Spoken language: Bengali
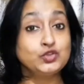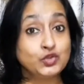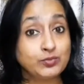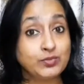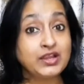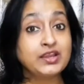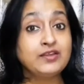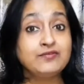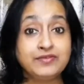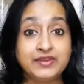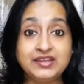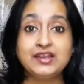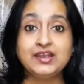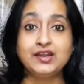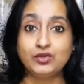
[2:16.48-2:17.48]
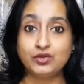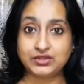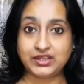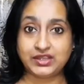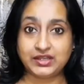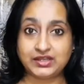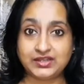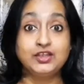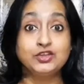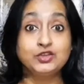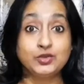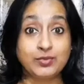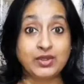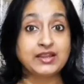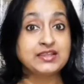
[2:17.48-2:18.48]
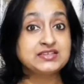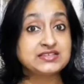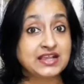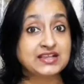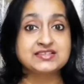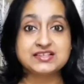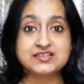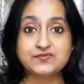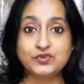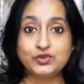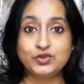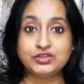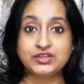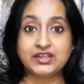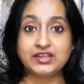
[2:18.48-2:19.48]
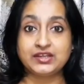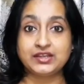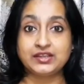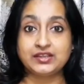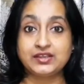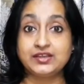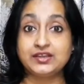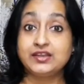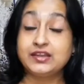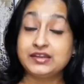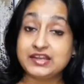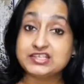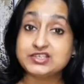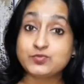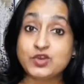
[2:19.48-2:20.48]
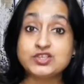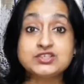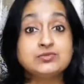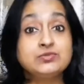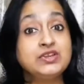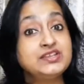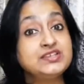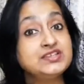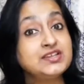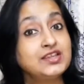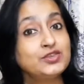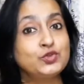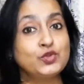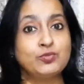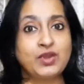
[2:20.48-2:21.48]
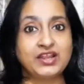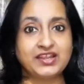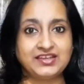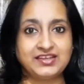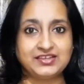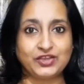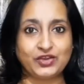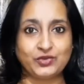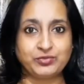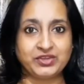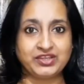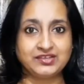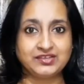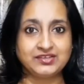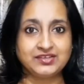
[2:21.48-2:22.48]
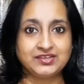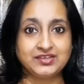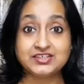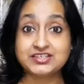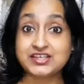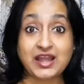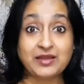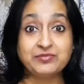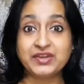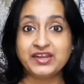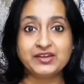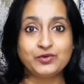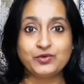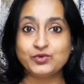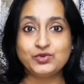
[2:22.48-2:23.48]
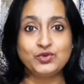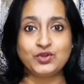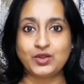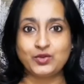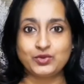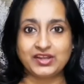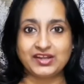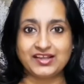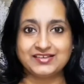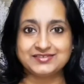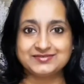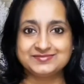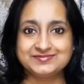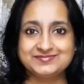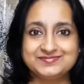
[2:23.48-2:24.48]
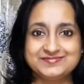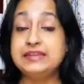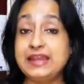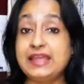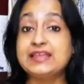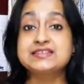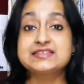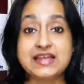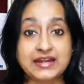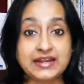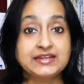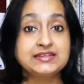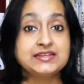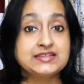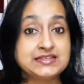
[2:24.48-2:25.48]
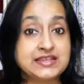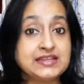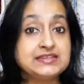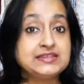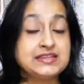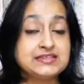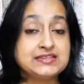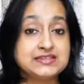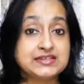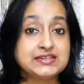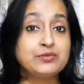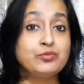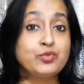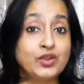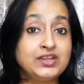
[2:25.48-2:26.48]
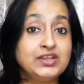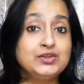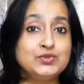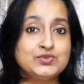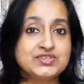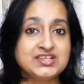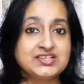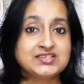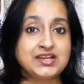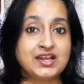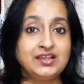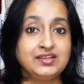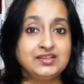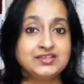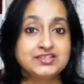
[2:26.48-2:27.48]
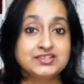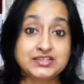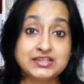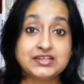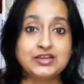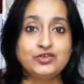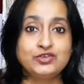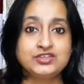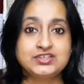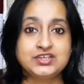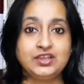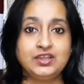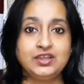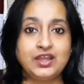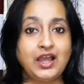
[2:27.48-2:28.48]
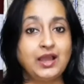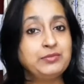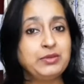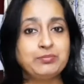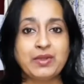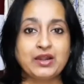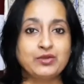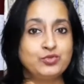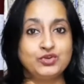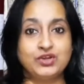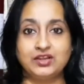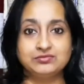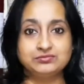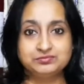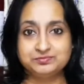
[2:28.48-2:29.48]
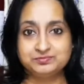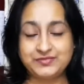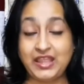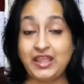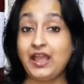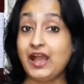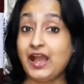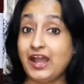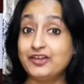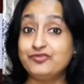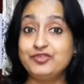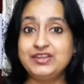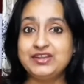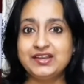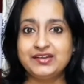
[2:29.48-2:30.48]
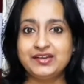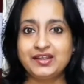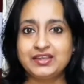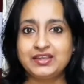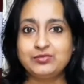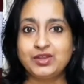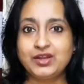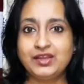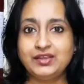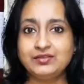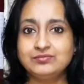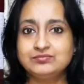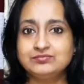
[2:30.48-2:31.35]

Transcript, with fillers: তোমাকে উইনার হতে গেলে তোমাকে সাকসেসফুল হতে গেলে রেসপন্সিবিলিটিটা তোমাকে নিতে হবে সামনের অন্য কাউকে না নেক্সট আরেকটা সেন্টেন্স যেটা বলে লুজার্সরা সেটা হচ্ছে আমি পারবো না আর উইনাররা কি বলে